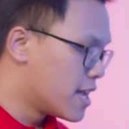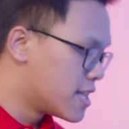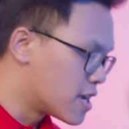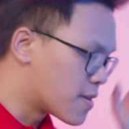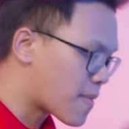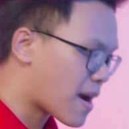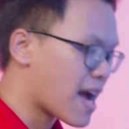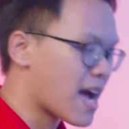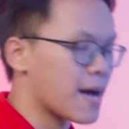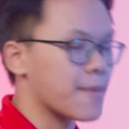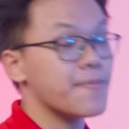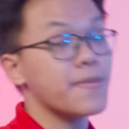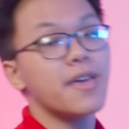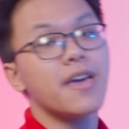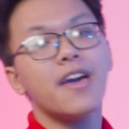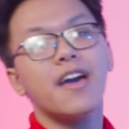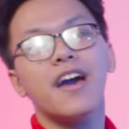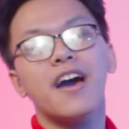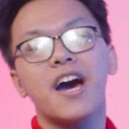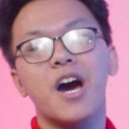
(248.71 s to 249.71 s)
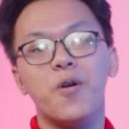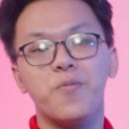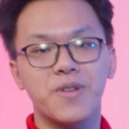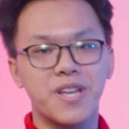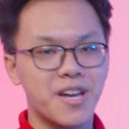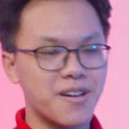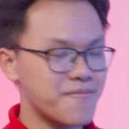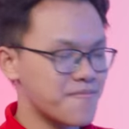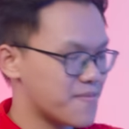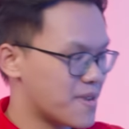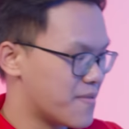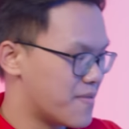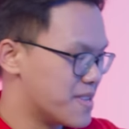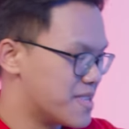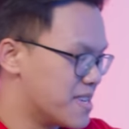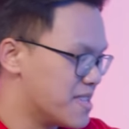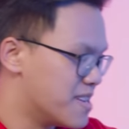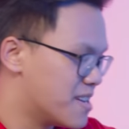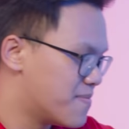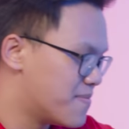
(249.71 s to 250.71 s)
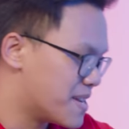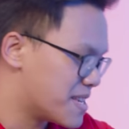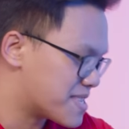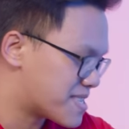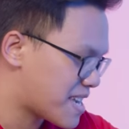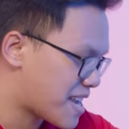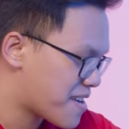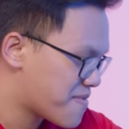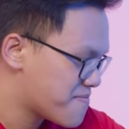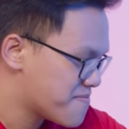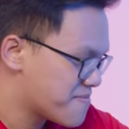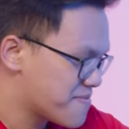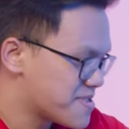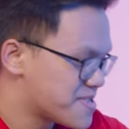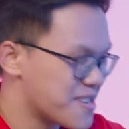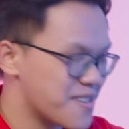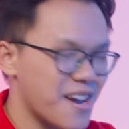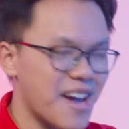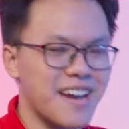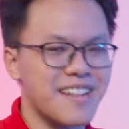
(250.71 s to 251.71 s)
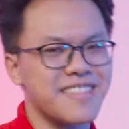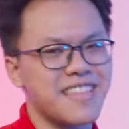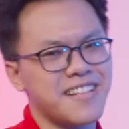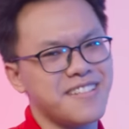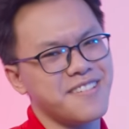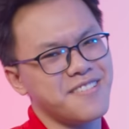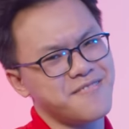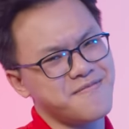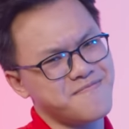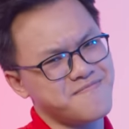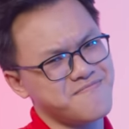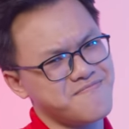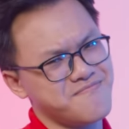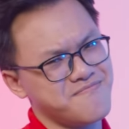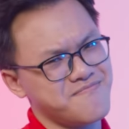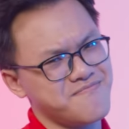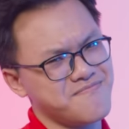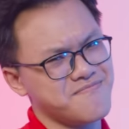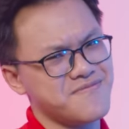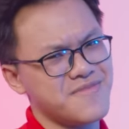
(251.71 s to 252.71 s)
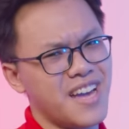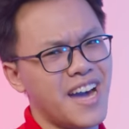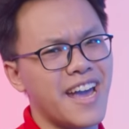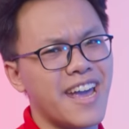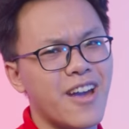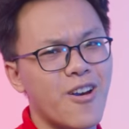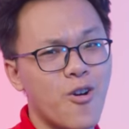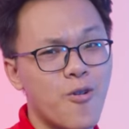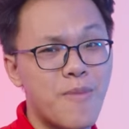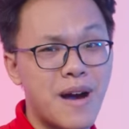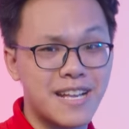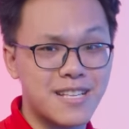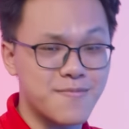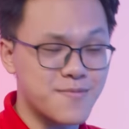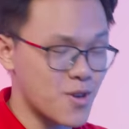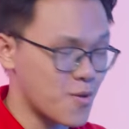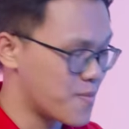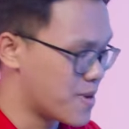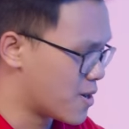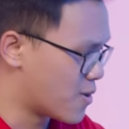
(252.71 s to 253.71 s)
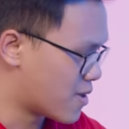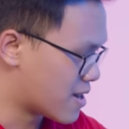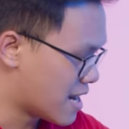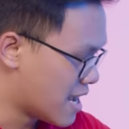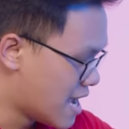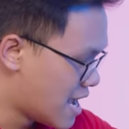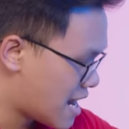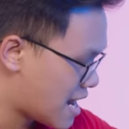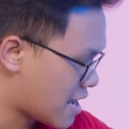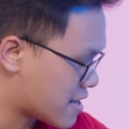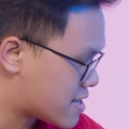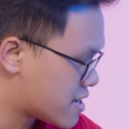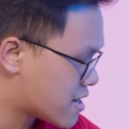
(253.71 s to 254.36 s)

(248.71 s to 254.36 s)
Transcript: nhưng mà không nhá bởi vì tí nữa mình sẽ chơi hẳn tản nhiệt chiếc AO 360 luôn là